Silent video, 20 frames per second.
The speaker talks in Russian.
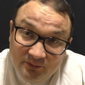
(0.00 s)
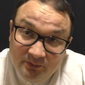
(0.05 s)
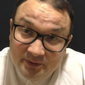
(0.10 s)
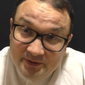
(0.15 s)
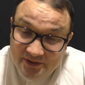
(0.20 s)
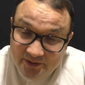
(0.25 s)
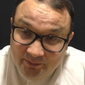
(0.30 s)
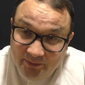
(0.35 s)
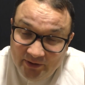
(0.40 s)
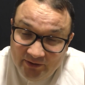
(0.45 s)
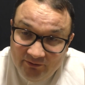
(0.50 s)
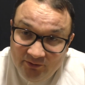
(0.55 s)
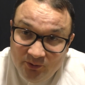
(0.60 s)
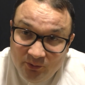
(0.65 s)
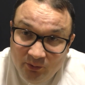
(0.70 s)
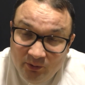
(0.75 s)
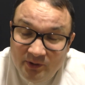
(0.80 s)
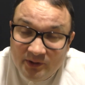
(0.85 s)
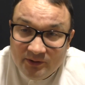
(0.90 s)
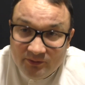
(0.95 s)
в области
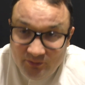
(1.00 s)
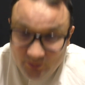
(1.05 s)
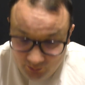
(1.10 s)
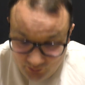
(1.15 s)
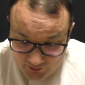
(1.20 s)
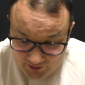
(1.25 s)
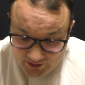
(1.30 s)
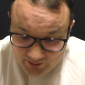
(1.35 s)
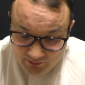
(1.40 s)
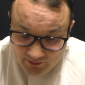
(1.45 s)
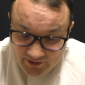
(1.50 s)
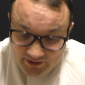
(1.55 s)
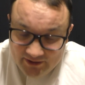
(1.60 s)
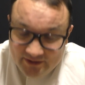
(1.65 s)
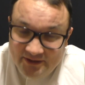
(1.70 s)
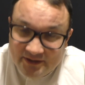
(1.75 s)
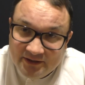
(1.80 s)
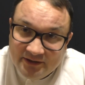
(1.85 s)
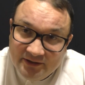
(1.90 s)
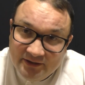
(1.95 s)
половых органов вы можете
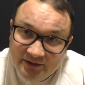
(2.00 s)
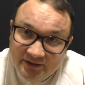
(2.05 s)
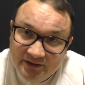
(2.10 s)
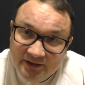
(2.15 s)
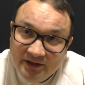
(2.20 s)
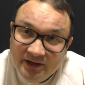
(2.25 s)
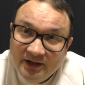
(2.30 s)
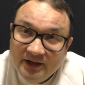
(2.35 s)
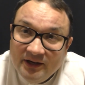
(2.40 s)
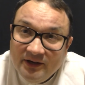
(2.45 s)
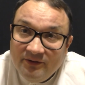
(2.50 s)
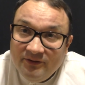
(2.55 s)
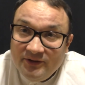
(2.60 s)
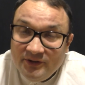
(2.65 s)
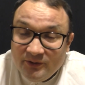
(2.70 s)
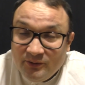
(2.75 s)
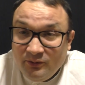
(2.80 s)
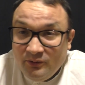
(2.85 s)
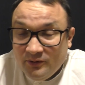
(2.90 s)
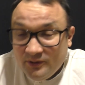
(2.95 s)
обратиться к
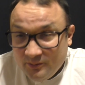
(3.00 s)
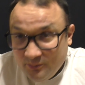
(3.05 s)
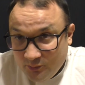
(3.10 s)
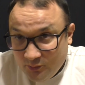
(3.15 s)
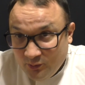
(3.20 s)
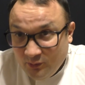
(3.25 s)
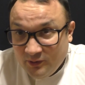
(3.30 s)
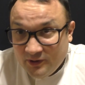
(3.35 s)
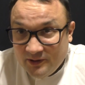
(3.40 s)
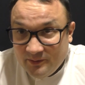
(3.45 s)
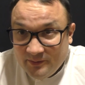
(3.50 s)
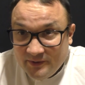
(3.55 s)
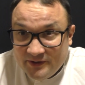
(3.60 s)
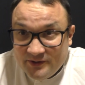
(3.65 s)
венерологам, урологам